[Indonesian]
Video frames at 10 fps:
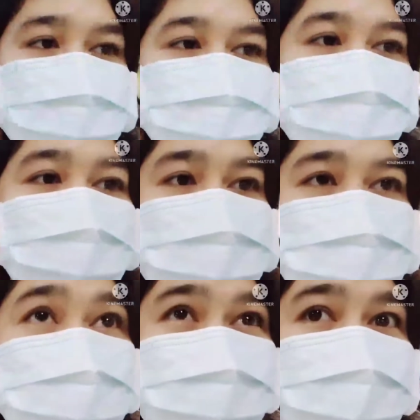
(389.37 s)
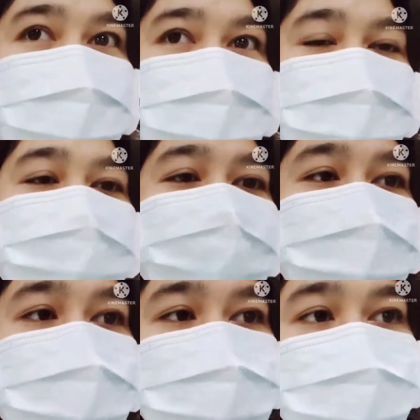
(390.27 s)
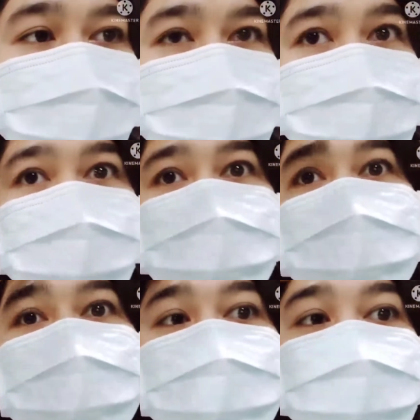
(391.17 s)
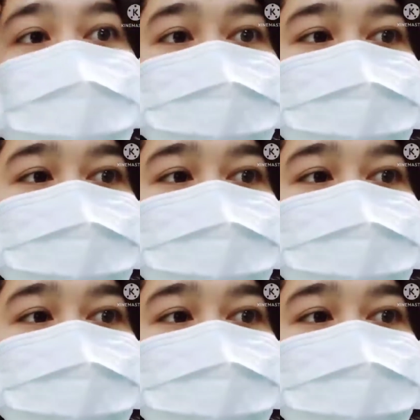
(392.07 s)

aku tunjuk kalian biasanya di sini tuh ngantri banget